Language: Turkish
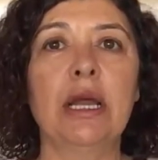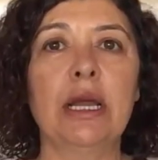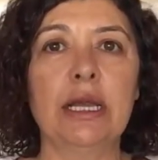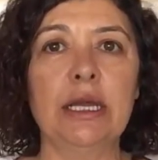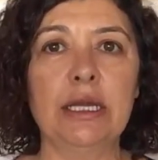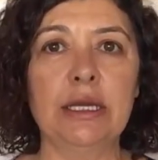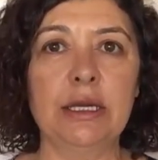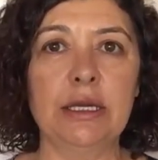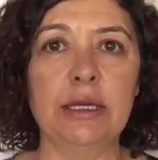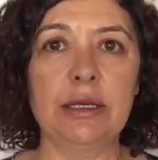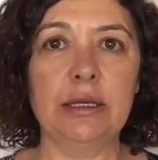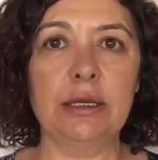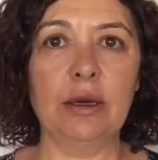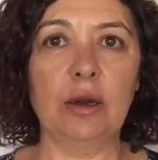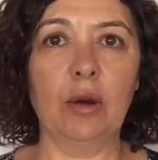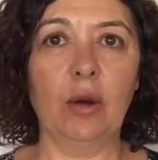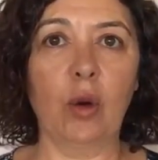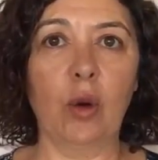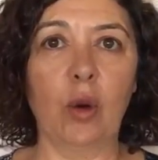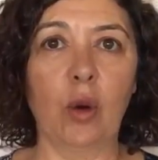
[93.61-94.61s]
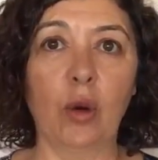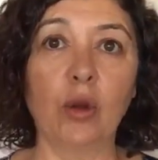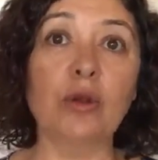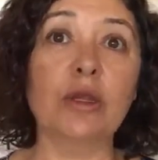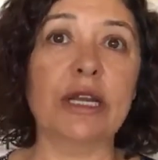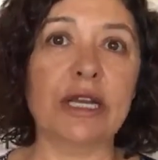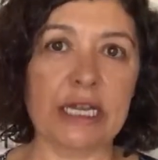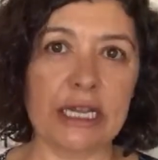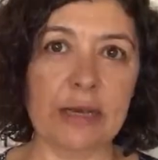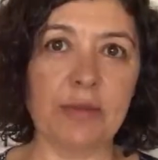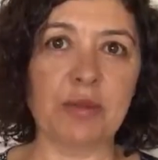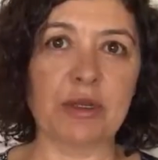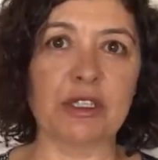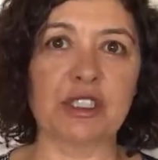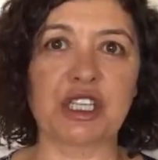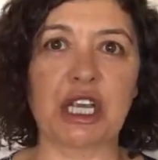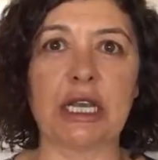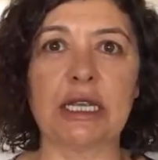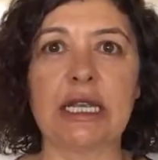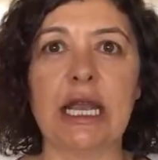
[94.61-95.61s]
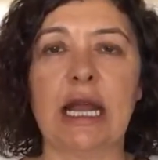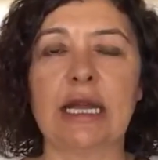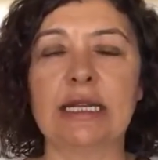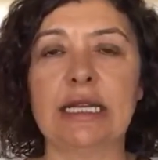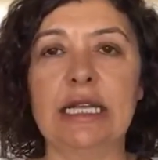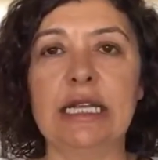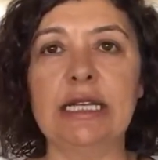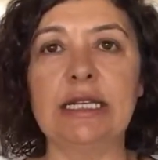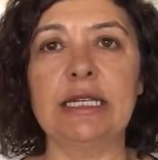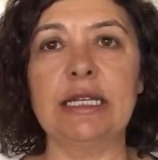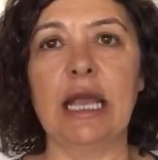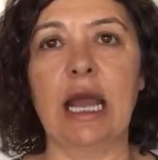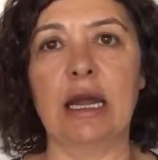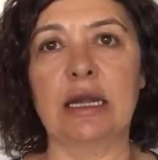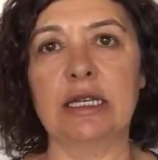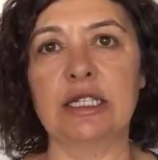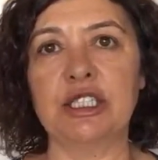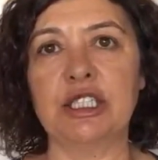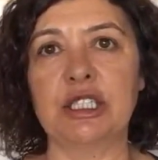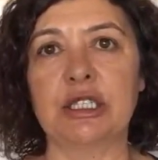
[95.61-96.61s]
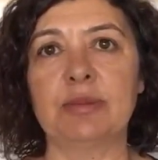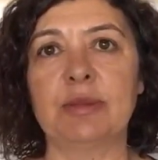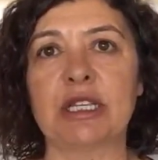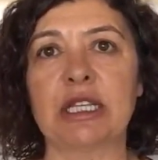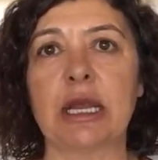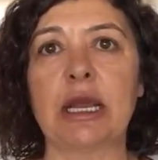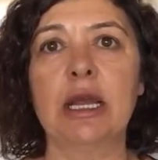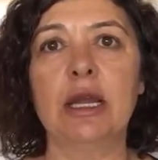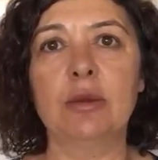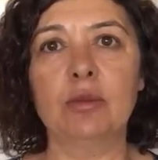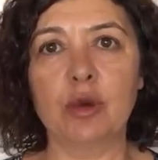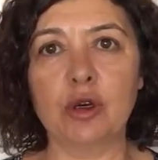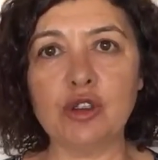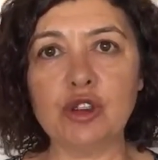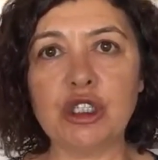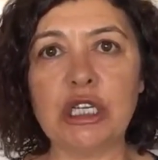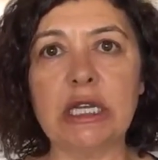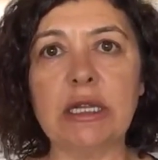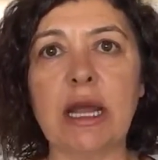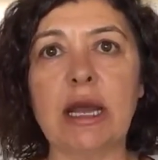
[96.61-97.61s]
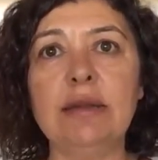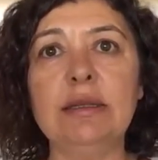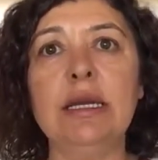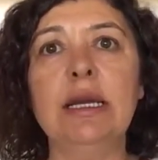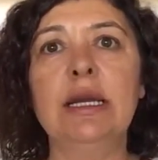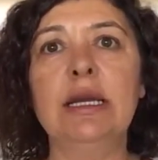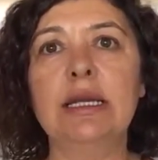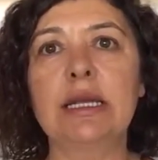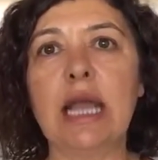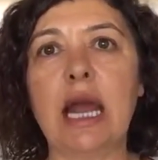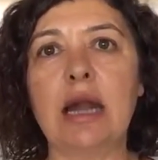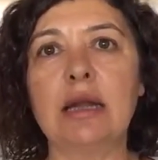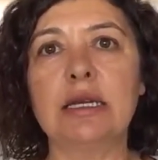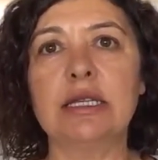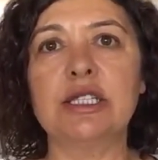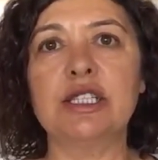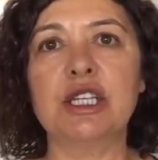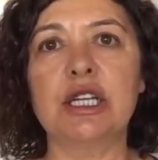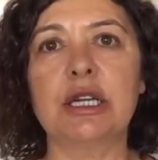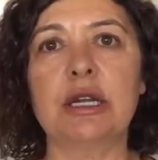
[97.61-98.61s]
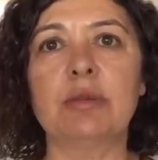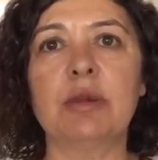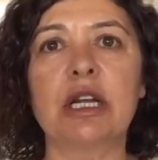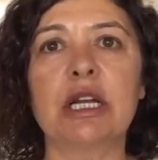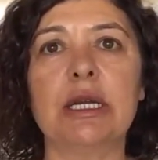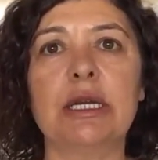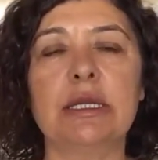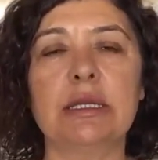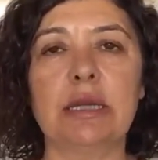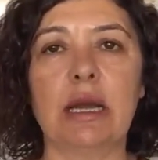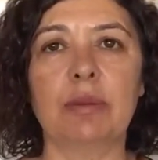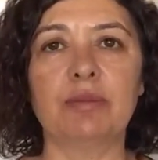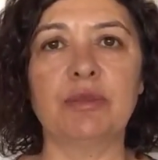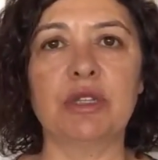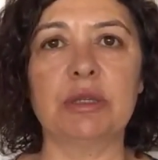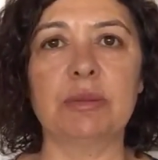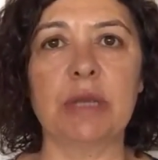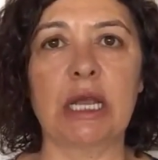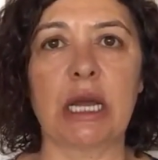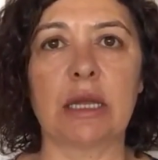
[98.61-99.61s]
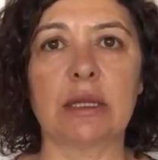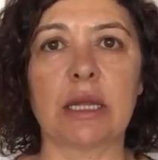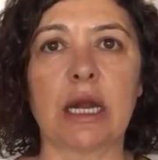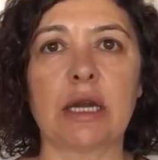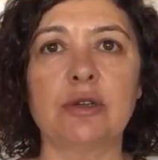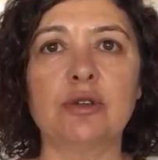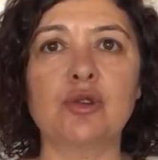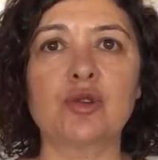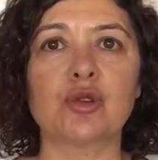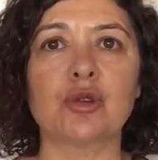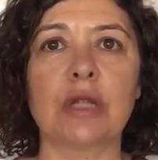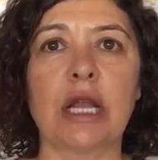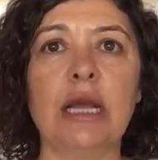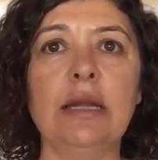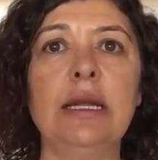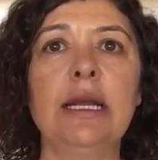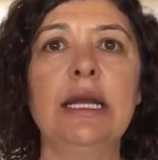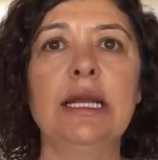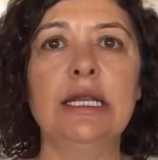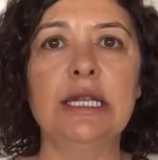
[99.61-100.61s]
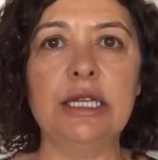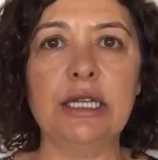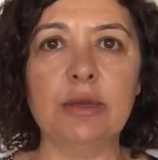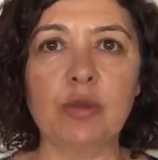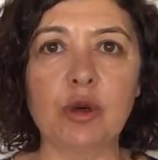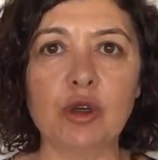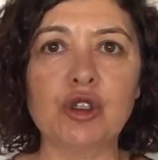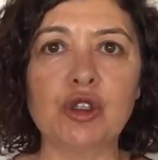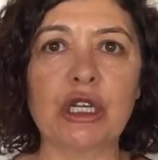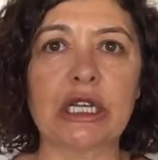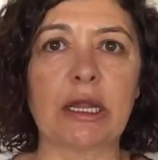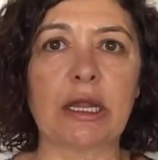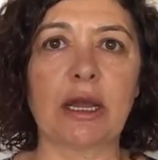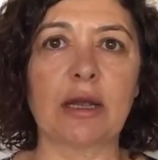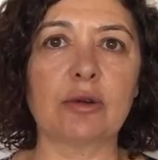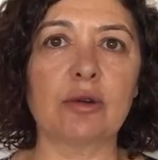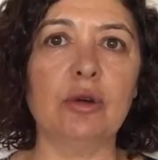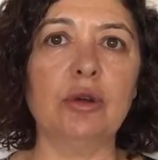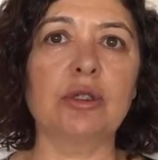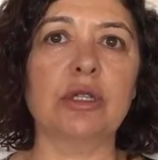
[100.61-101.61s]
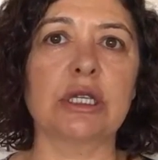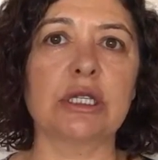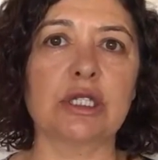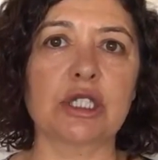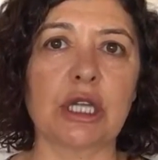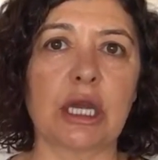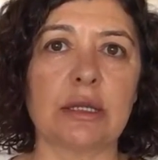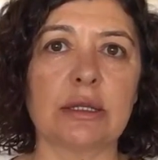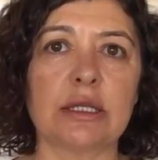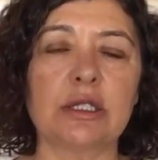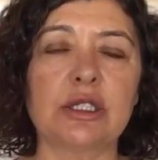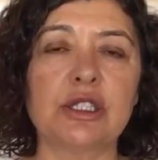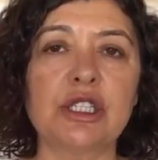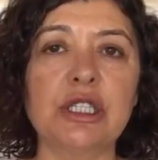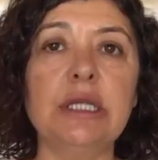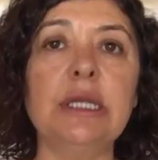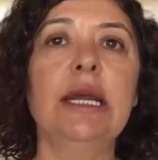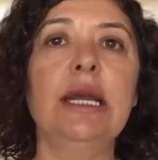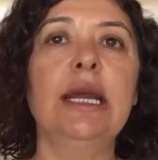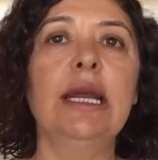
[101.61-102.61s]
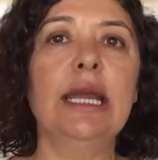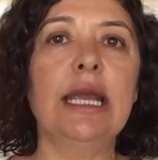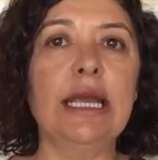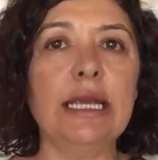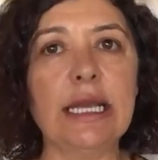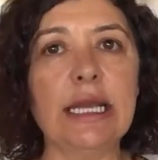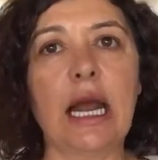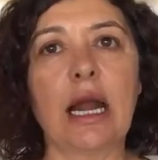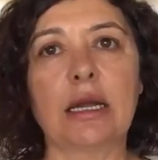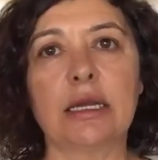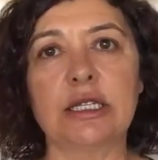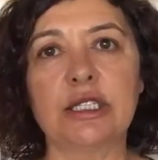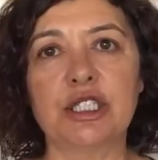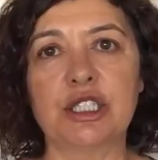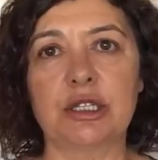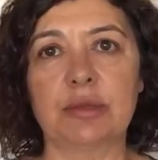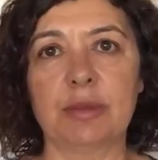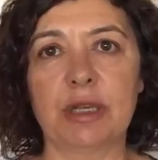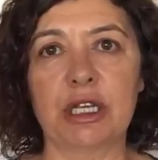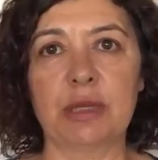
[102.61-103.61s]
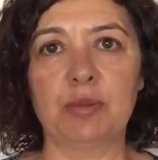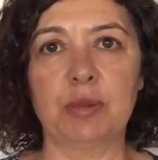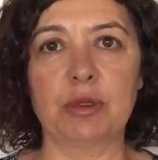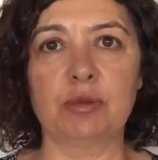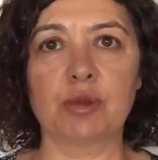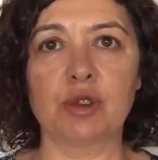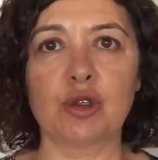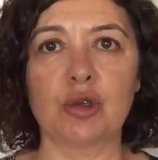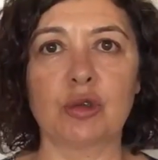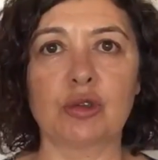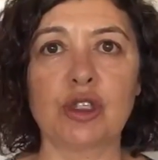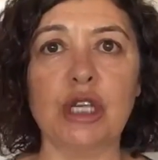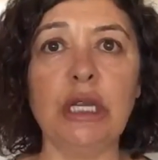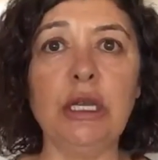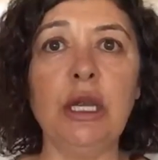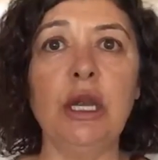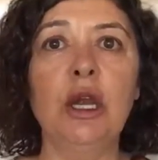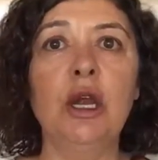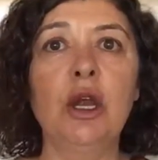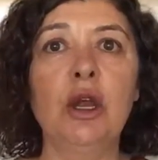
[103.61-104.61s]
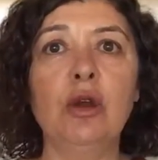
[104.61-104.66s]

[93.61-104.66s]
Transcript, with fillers: Ee, onlara yapılacak. Yani ilk yerleştirmede boş kalan yerleşen ama kayıt yaptırmayanlar yüzünden yine boş kalan kontenjanlar için ek yerleştirme yapılmış olacak.